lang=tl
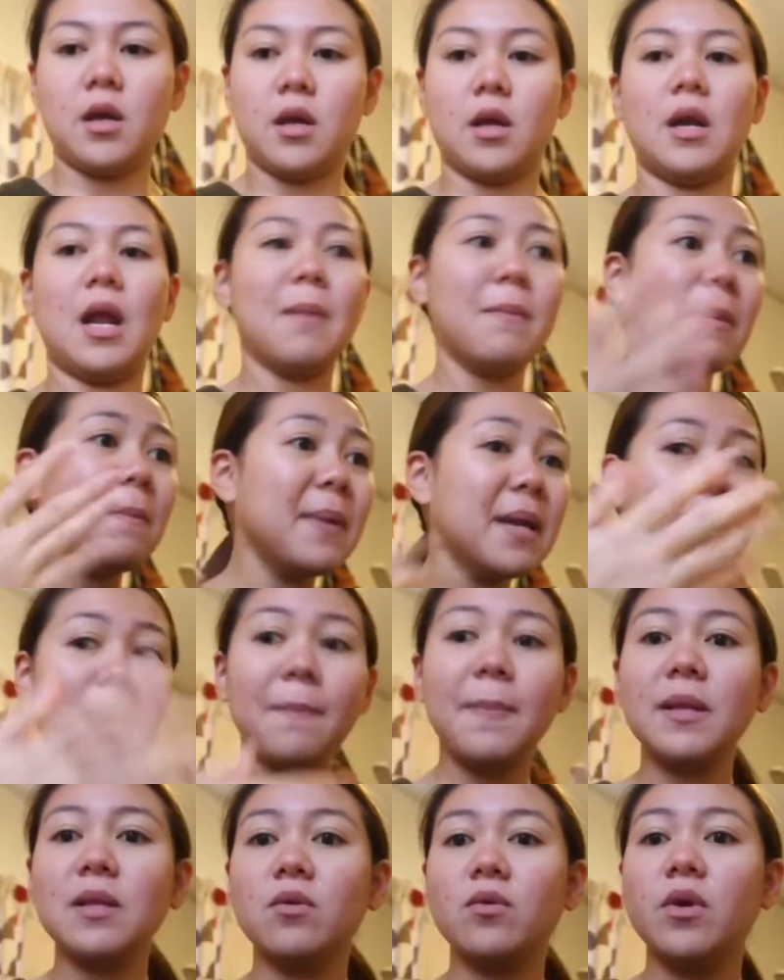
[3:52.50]
natin. Habang
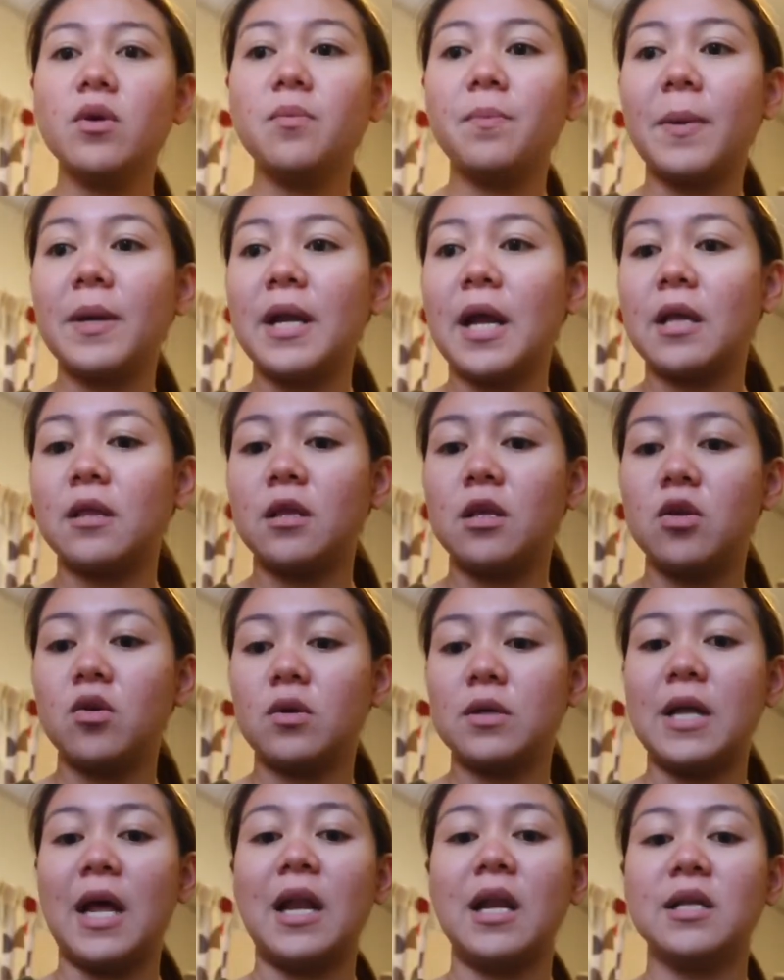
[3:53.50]
pinapatuyo pa natin
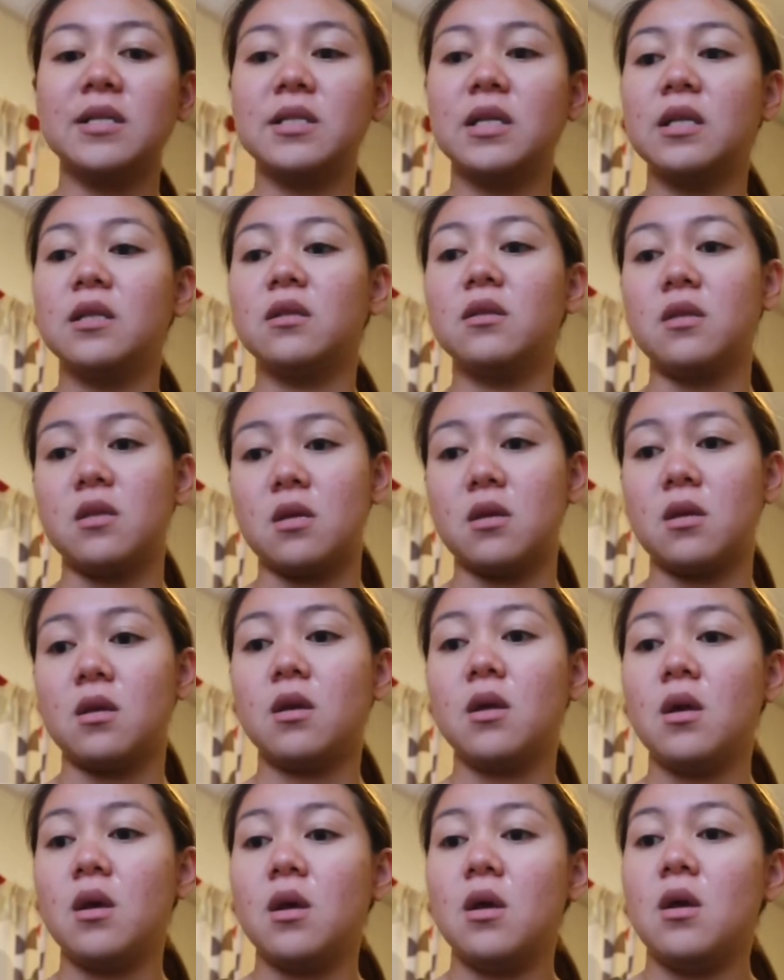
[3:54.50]
yung galasin tea,
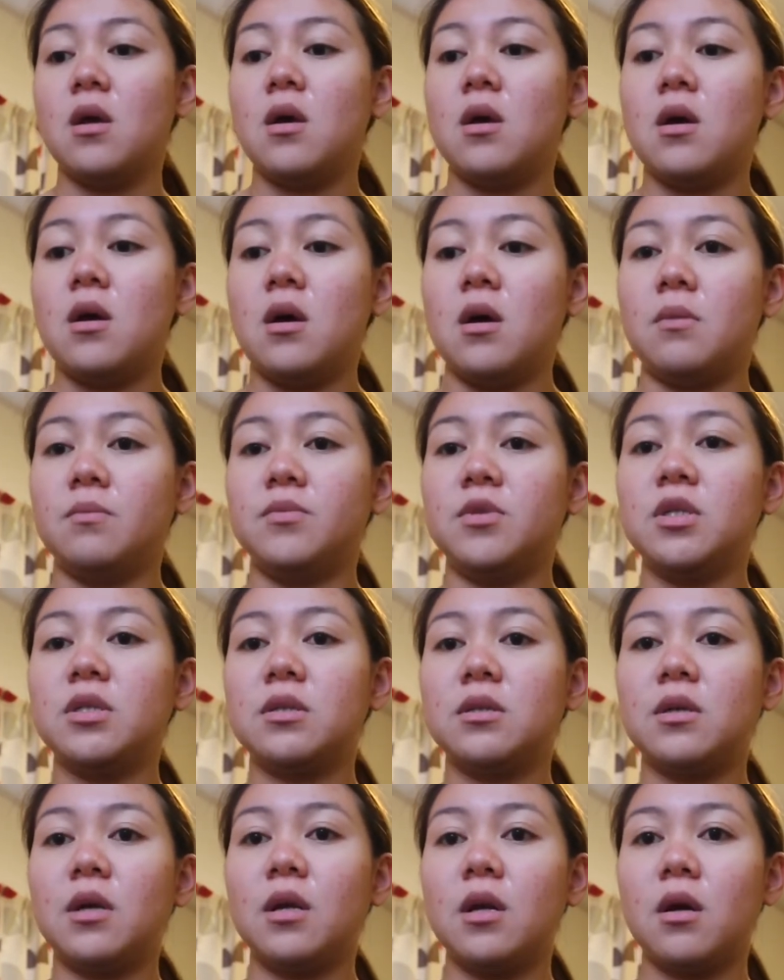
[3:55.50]

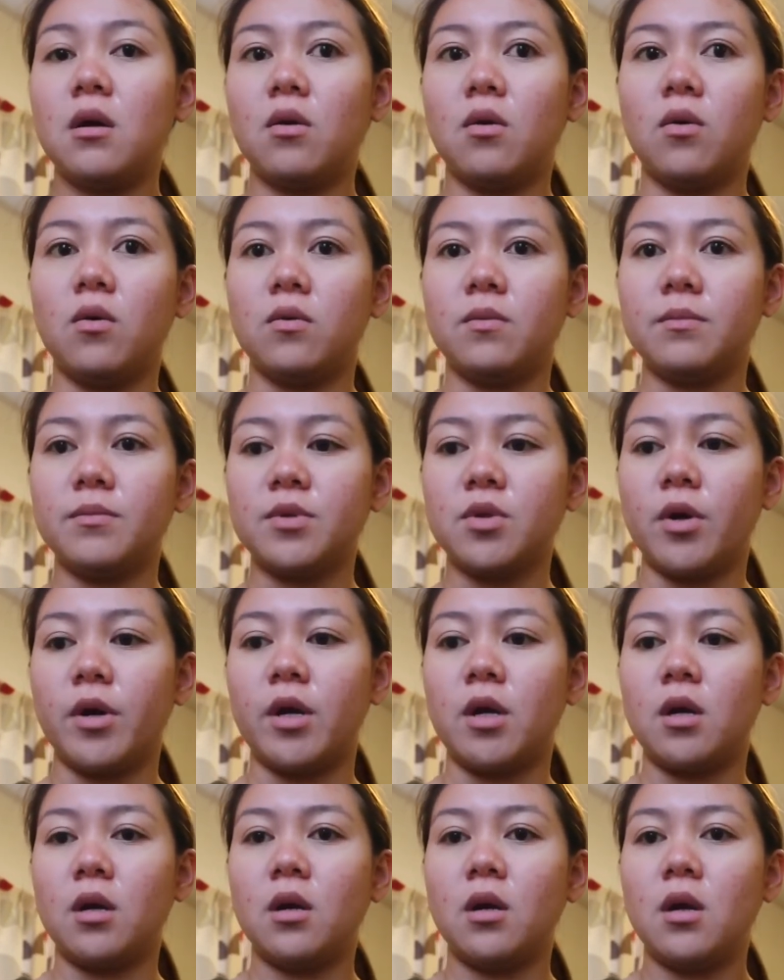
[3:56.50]
just gonna, oh, I'm sorry.
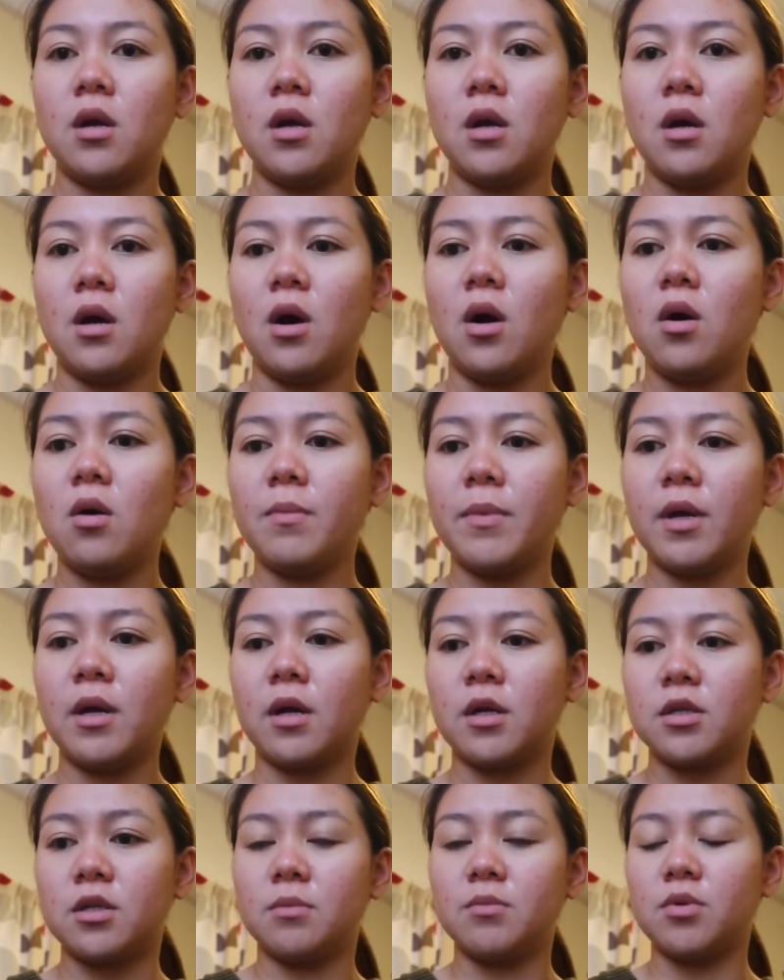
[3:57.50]
Oh my
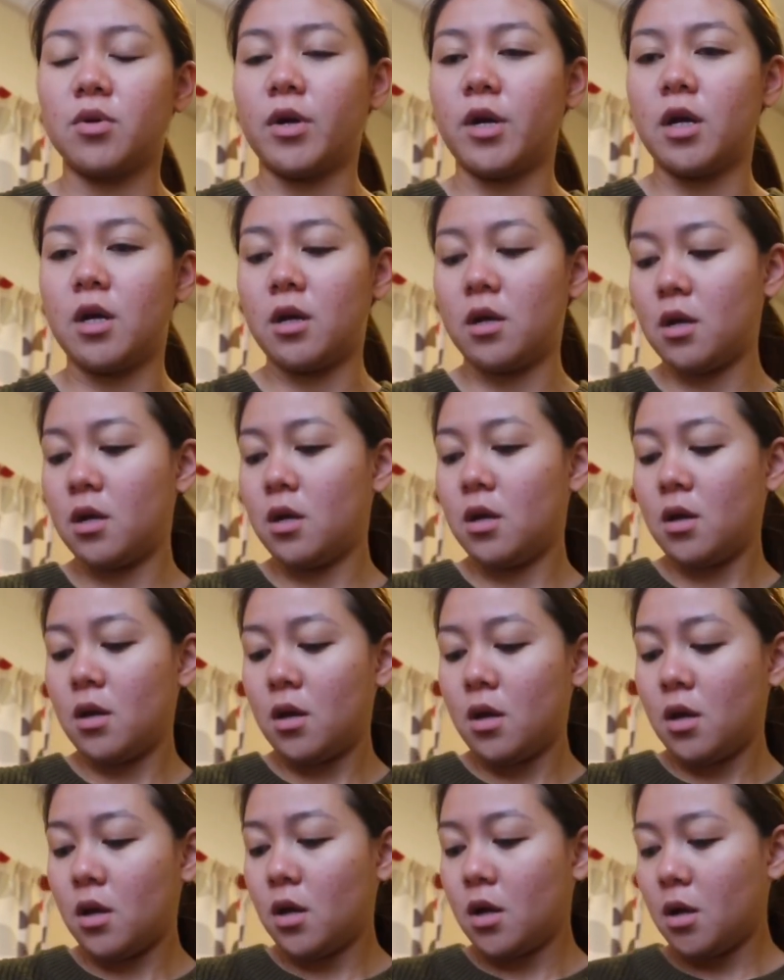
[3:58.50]
gosh, it's
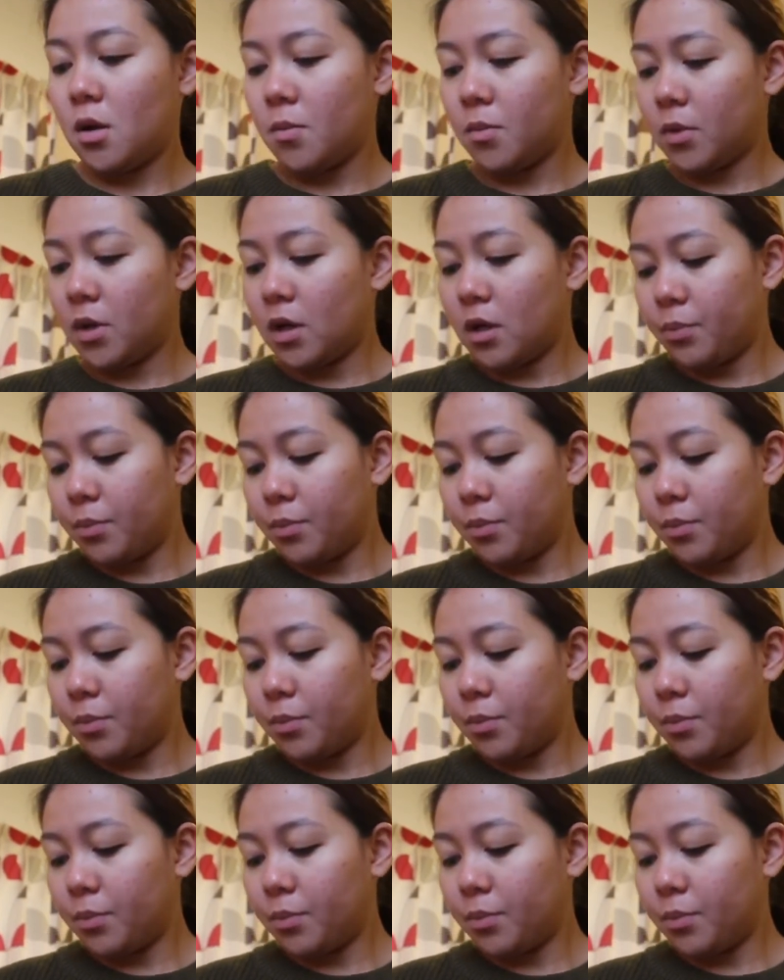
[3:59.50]
right. I'm gonna